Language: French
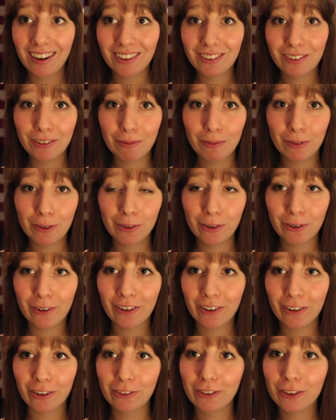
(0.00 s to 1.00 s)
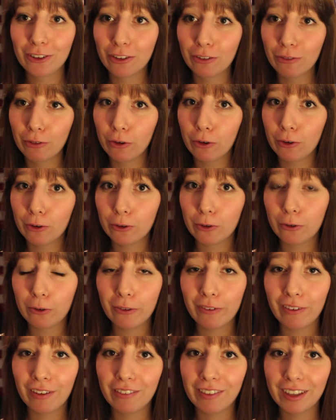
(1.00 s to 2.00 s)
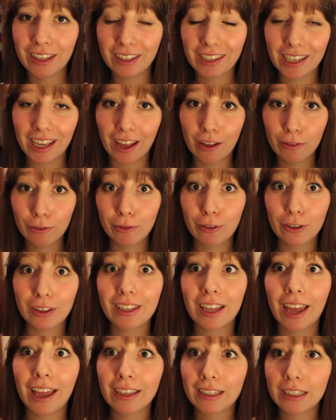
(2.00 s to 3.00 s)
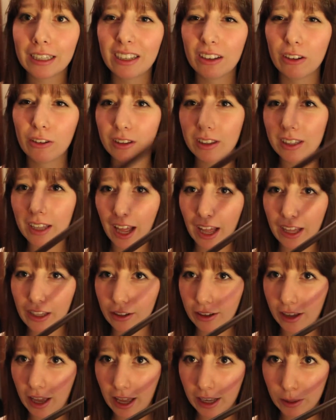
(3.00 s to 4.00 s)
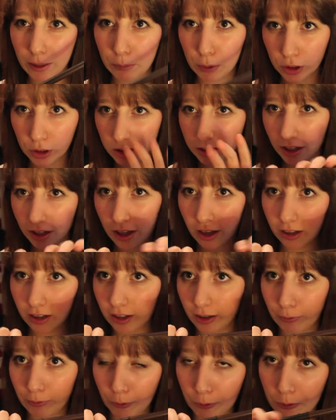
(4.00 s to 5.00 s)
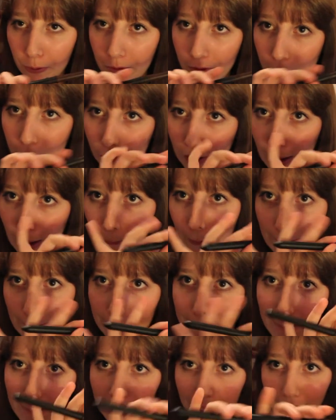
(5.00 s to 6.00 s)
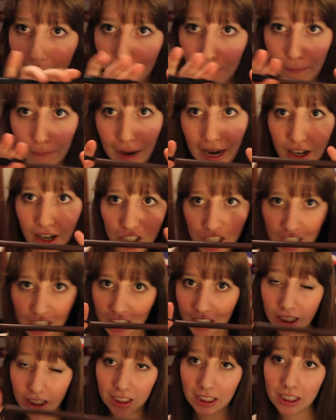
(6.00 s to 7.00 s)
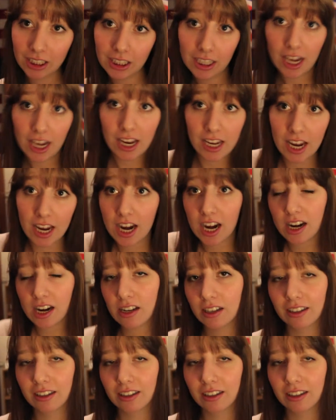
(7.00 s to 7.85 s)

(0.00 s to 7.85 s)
Hello tout le monde, donc aujourd'hui je vous retrouve avec un nouveau tag qui est le tag Harry Potter, comme vous pouvez le voir ma baguette magique, yeah yeah